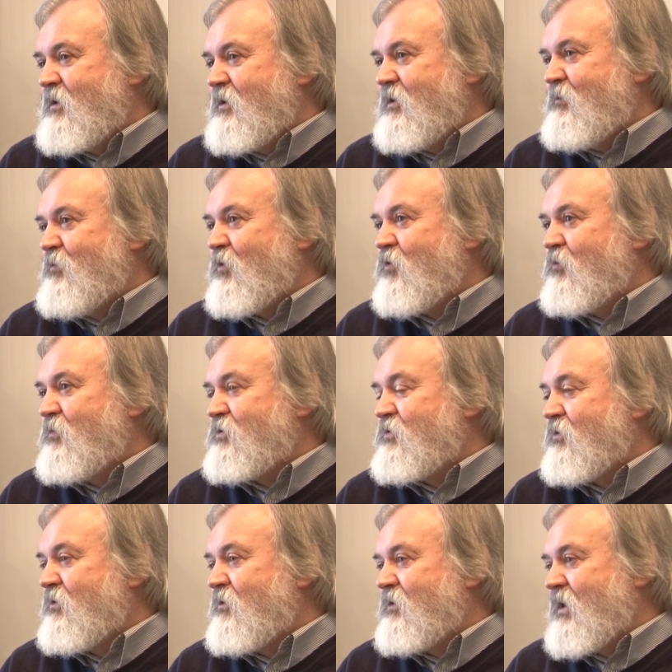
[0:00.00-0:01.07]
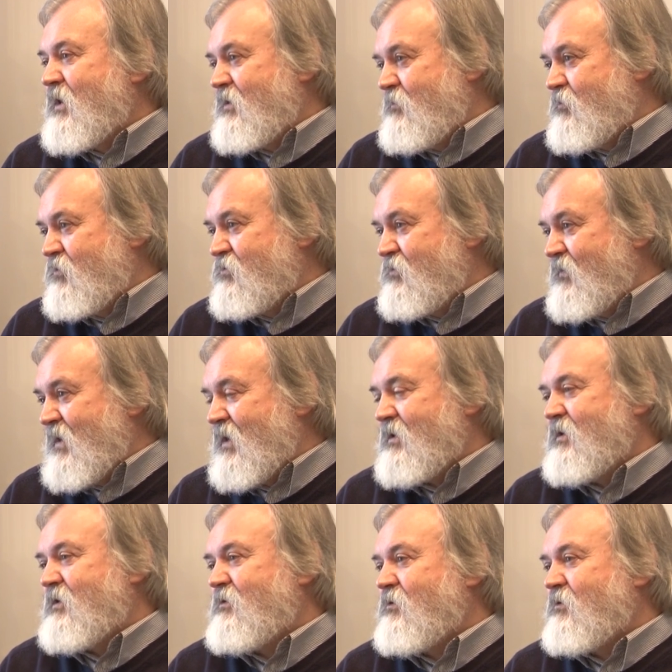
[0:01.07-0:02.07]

i mogą być oglądane i podziwiane.